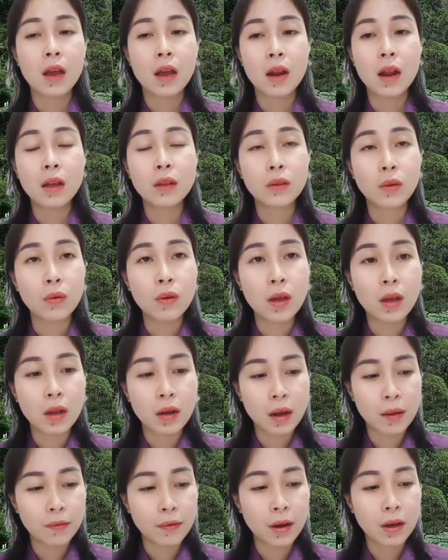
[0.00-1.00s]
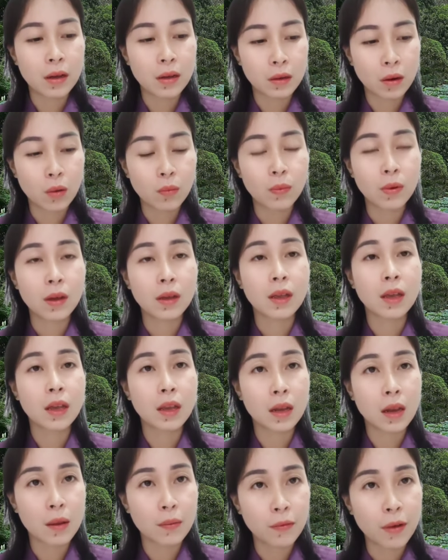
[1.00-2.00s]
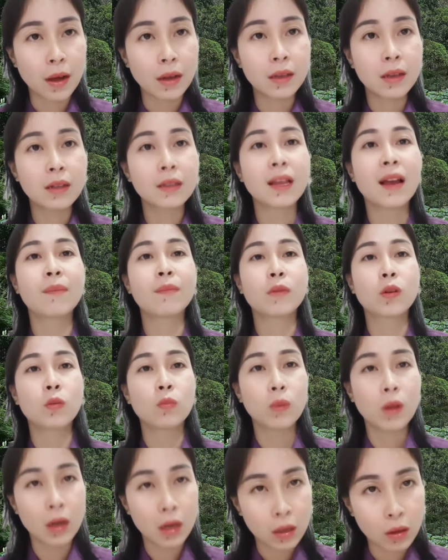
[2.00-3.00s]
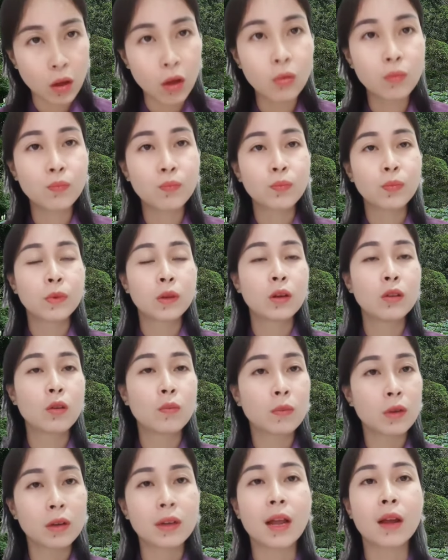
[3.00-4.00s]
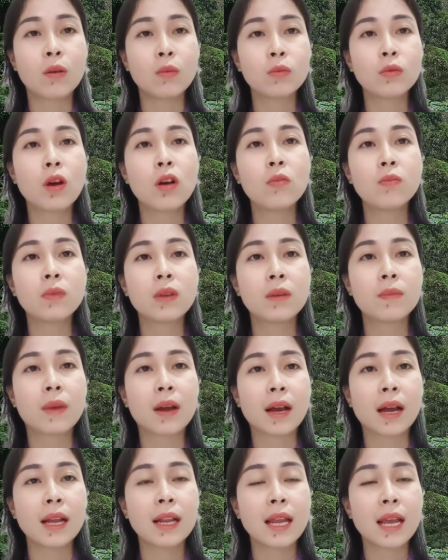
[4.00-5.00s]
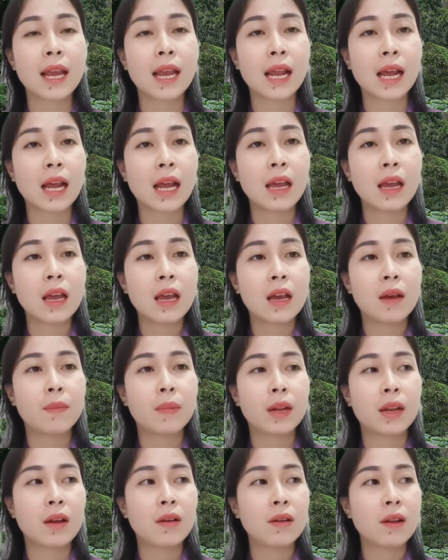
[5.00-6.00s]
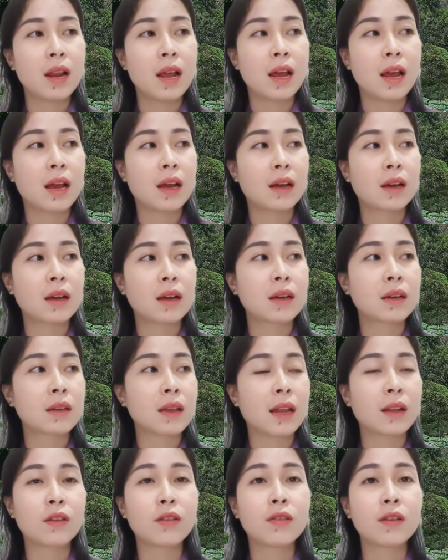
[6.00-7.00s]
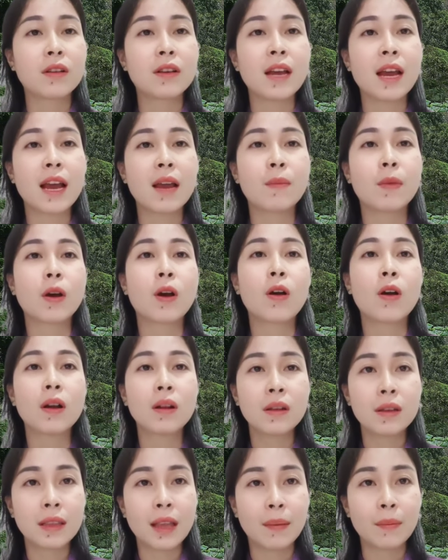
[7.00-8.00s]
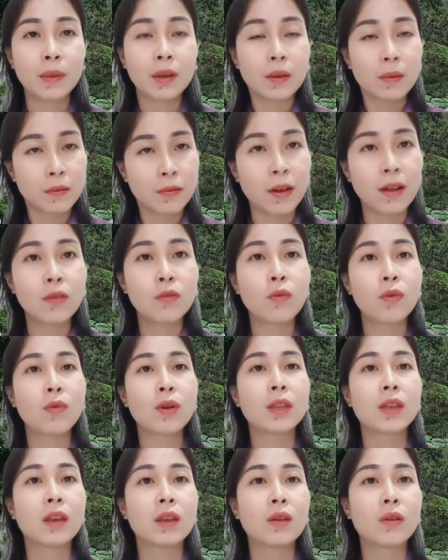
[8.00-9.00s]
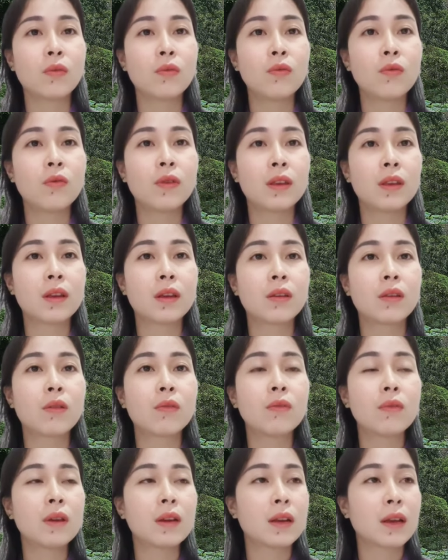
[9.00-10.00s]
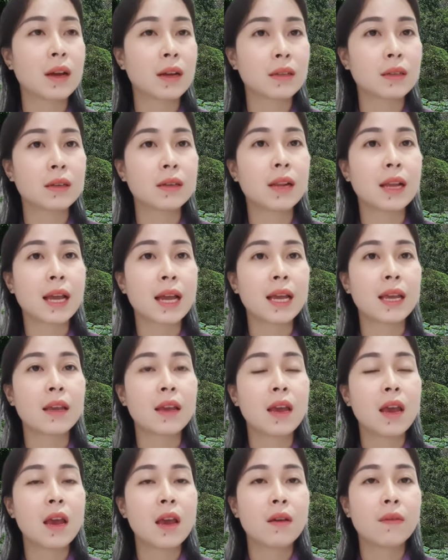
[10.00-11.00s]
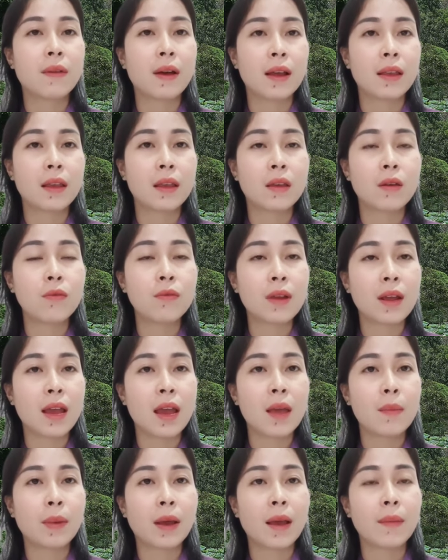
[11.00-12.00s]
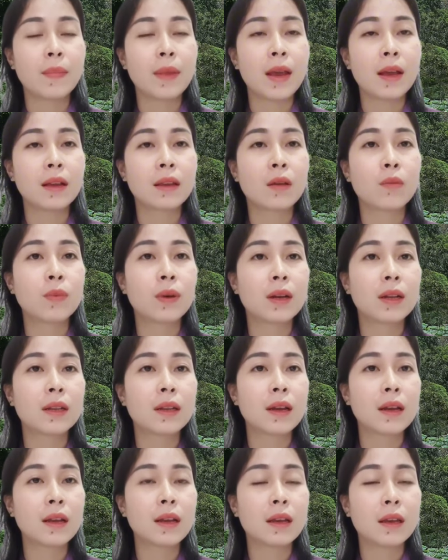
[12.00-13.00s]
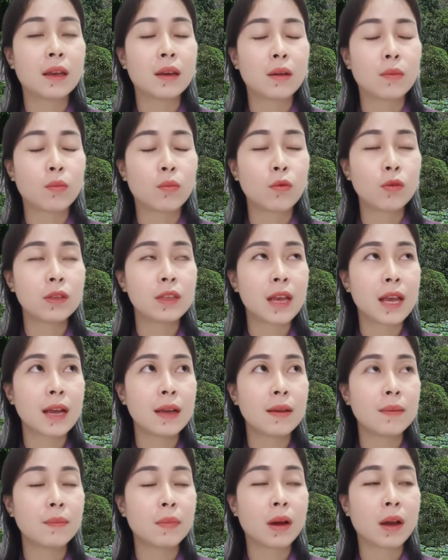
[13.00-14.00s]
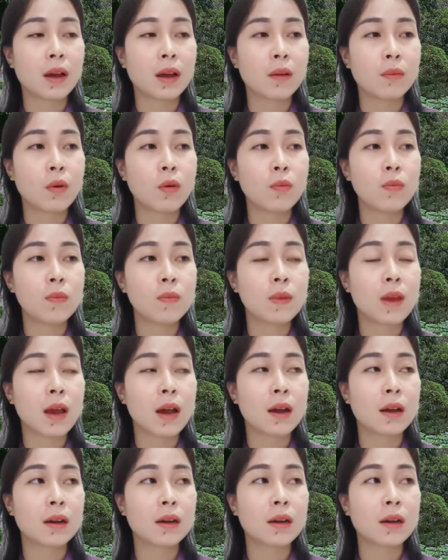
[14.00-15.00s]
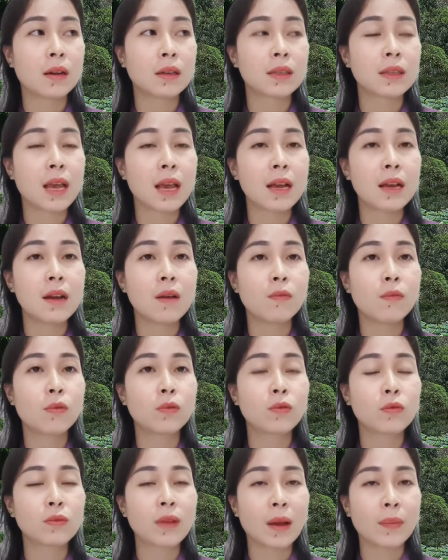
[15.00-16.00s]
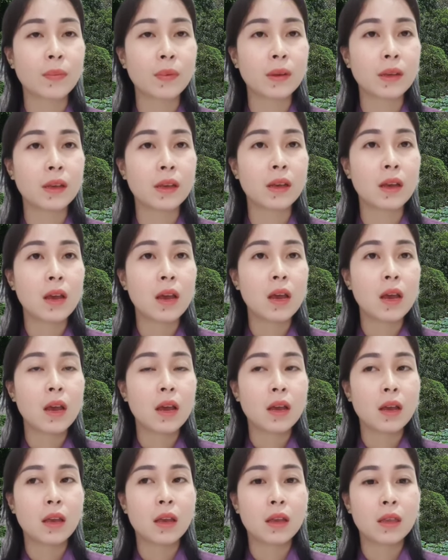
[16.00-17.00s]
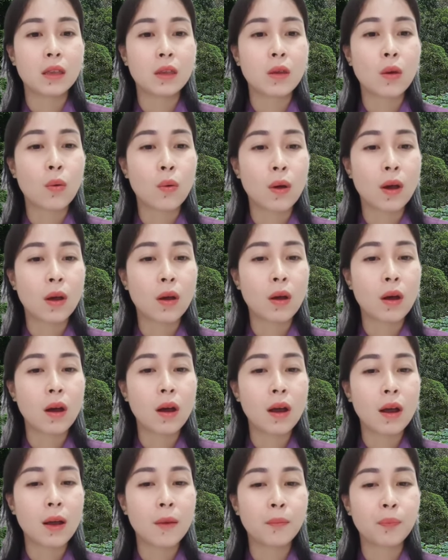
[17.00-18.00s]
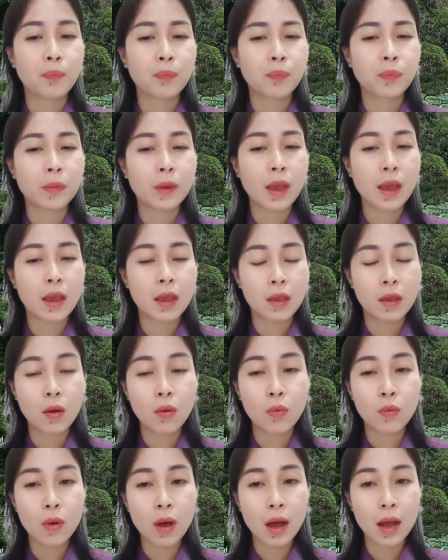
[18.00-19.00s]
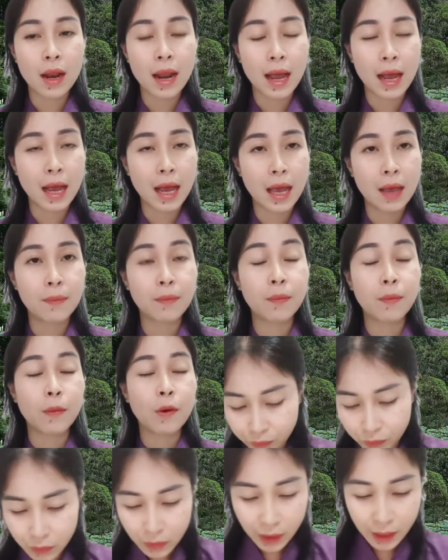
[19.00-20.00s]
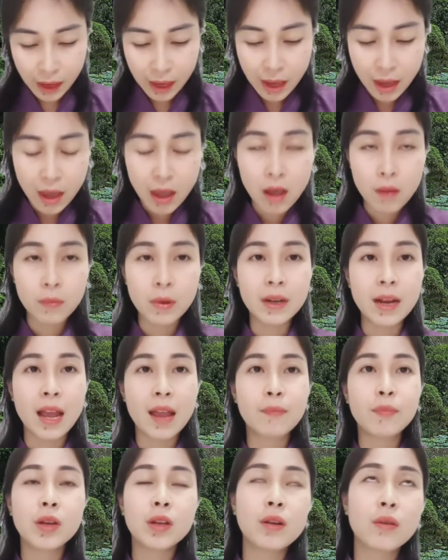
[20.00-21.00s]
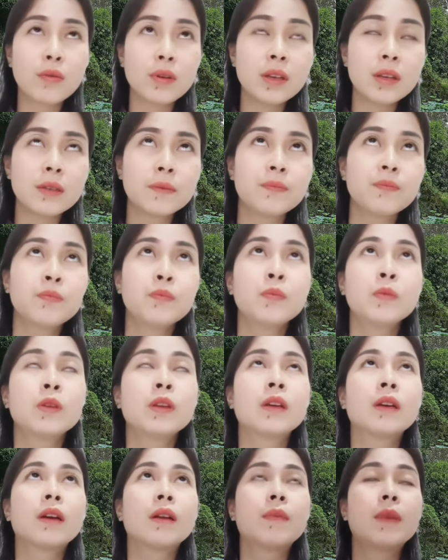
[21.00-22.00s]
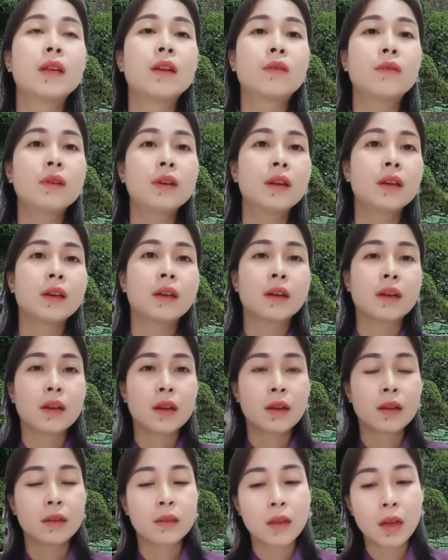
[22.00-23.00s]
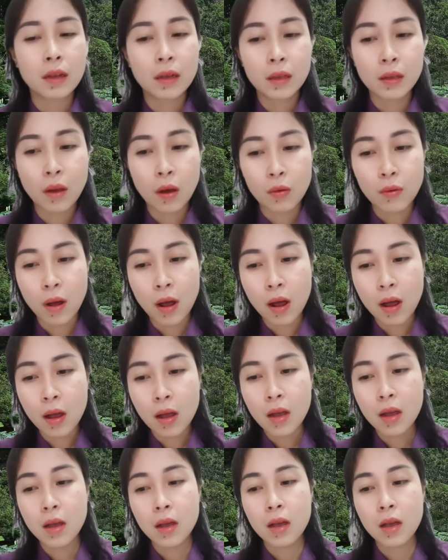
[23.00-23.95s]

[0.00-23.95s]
lớn tuổi thì niệm phật thuần thục rồi thì niệm phật nhiếp tâm cũng rất là tốt nói chung đường nào cũng tốt nhưng mà cái này à mình nói là dành cho những ai mà khó nhiếp tâm mình phải quay qua chị chú vì chị chú thì thật sự là hay và chị chú này em cảm giác trong kinh đó, thì buổi sáng mà 4 giờ sáng công phu tu tập thì thì chùa có chị chú à, lăng nghiêm bữa nay em đi núi em đi núi thì tới cái chỗ đó